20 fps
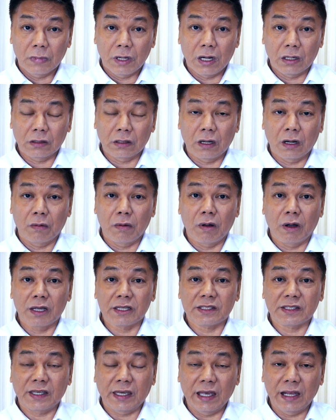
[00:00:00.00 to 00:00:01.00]
At ang mga
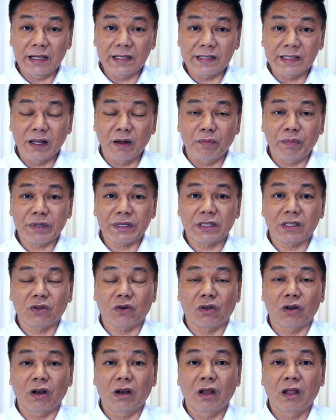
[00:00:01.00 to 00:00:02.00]
skills ng
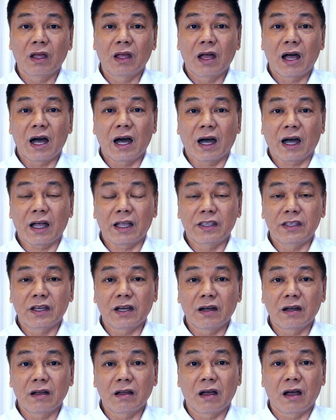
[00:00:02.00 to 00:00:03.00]
pastol, ang
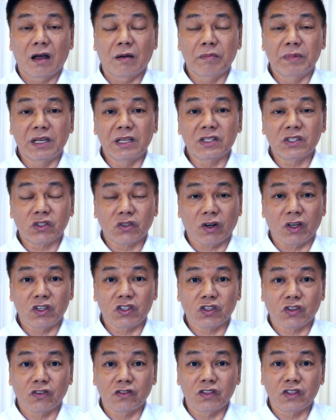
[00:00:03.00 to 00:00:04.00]
kanyang uh,
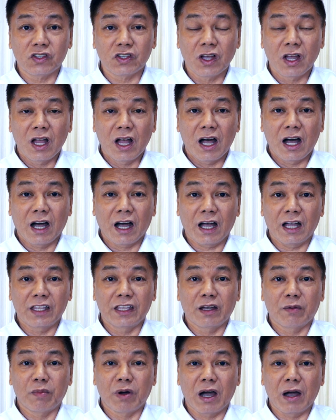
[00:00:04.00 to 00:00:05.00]
ministrations, ang
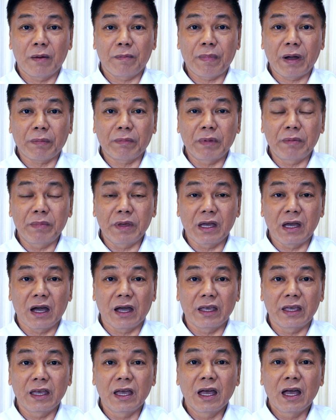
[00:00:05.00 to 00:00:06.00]
kanyang mga
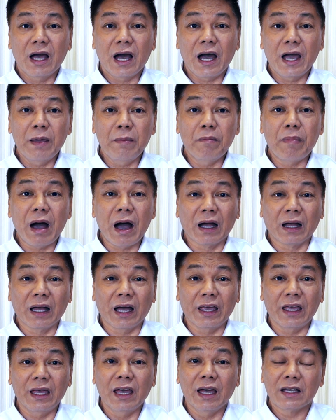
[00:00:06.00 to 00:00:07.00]
pagbibigay ay
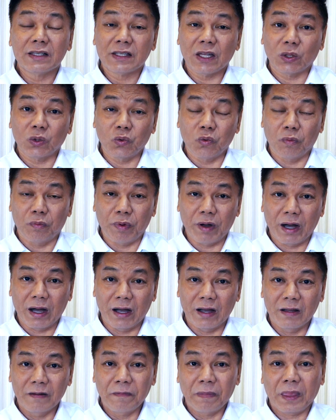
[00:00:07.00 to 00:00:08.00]
bagay sa
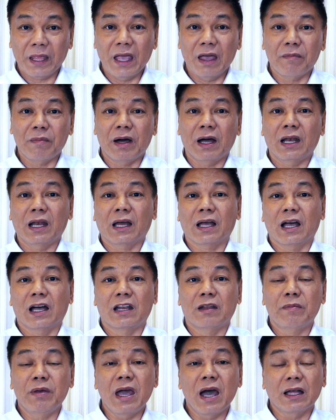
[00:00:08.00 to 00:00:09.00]
tupa. Kaya mahalaga
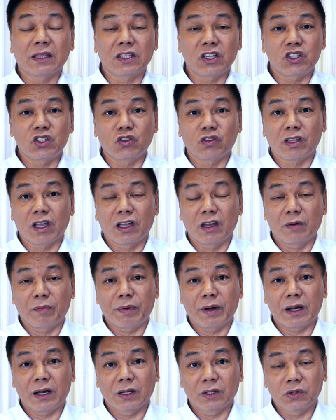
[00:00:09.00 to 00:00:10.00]
na may attitude tayo na
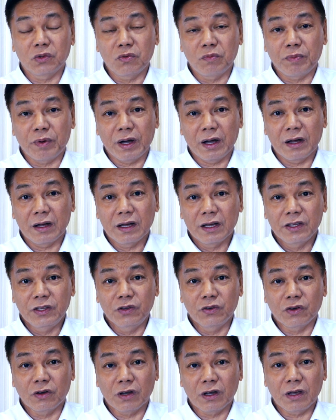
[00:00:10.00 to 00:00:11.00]
parang tupa.
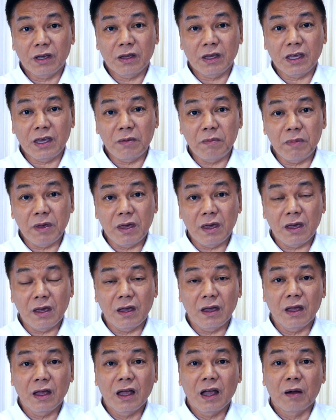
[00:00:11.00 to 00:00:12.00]
Yung kimi,
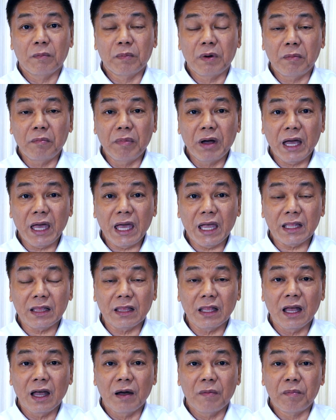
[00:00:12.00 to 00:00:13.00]

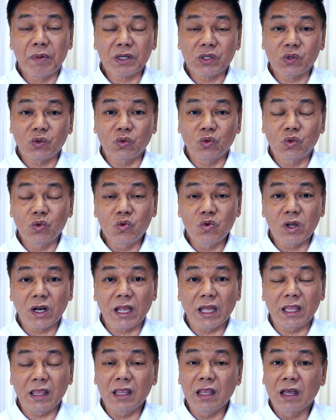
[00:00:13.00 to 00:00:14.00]
mabait,
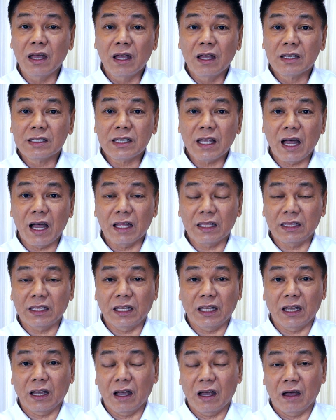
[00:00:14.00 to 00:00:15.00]
masunurin sa
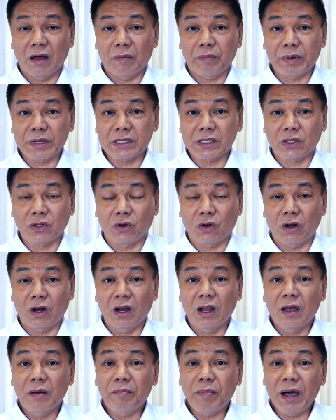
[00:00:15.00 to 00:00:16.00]
ating uh,
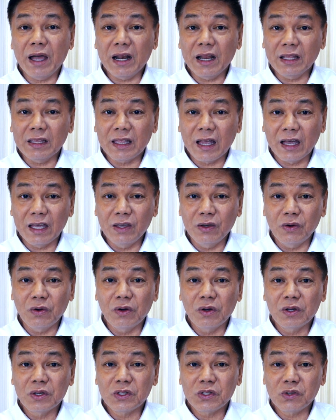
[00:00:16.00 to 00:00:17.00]
pastol para
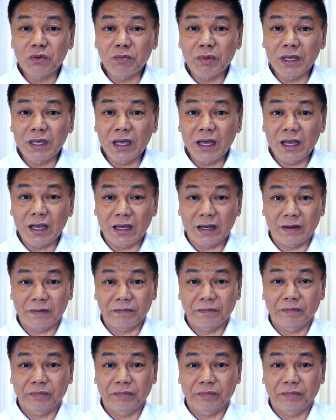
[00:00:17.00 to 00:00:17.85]
tayo sumaya.